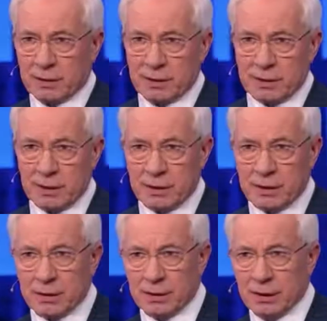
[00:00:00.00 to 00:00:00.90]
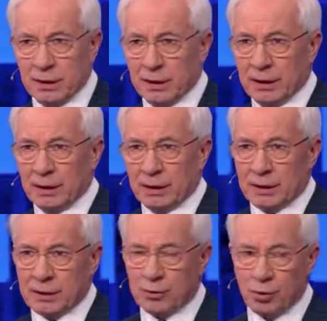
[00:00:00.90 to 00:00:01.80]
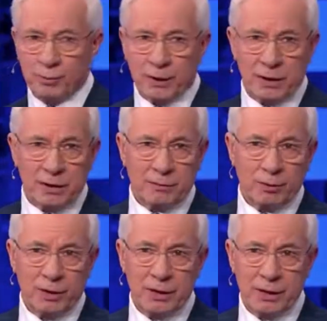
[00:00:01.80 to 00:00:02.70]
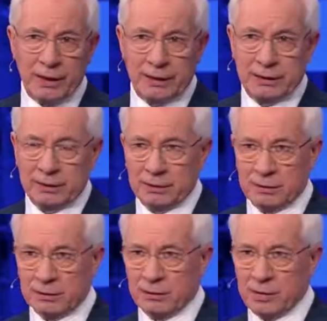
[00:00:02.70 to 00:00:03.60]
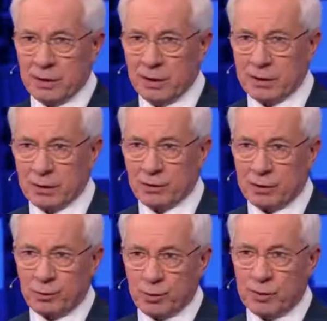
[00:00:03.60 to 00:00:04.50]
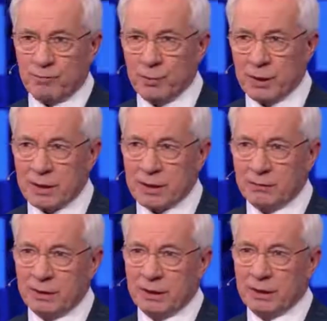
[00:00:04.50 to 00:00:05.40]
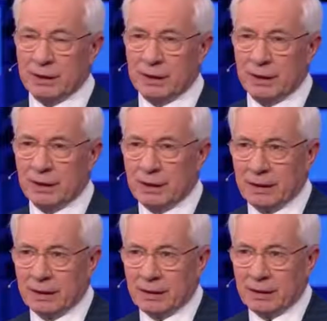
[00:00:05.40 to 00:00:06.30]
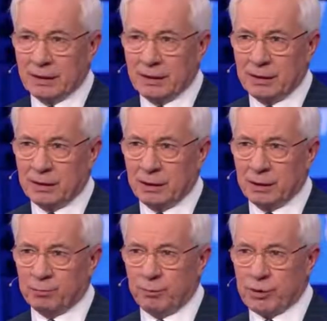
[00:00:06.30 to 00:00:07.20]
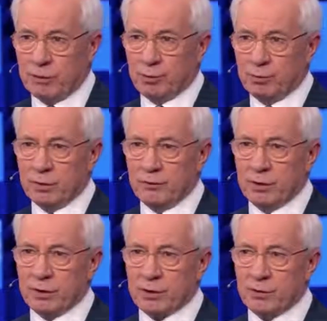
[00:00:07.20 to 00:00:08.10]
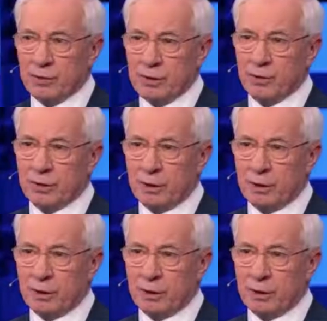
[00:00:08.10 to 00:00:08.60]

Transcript: так сказать, стопки этих бюллетеней. То есть ясно, что их просто вбрасывали. И по всему было видно, что идет